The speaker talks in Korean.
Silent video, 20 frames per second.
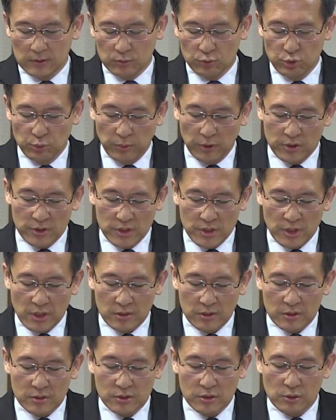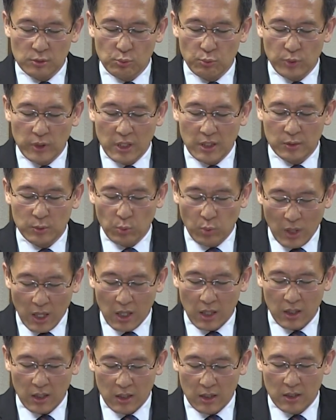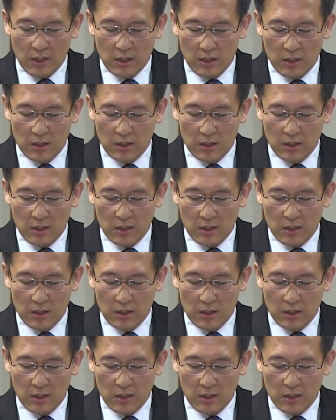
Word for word: 두 번째 뜻을 위한 화.